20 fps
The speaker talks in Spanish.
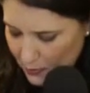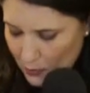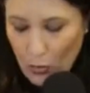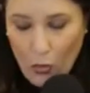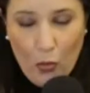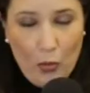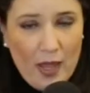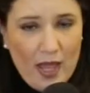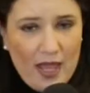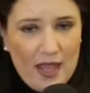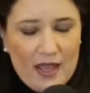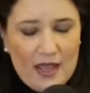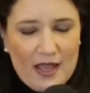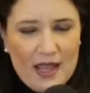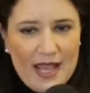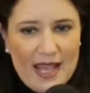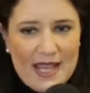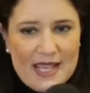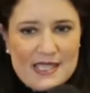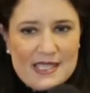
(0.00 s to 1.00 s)
V
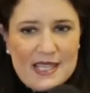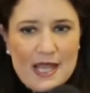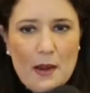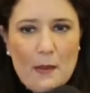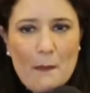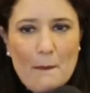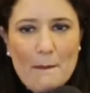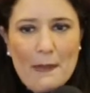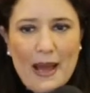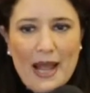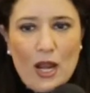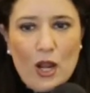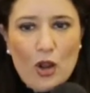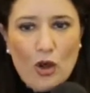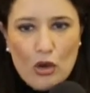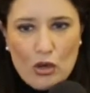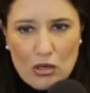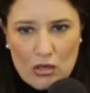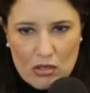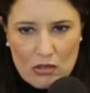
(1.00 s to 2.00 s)
es el
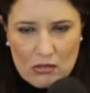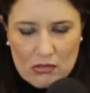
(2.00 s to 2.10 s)
valor,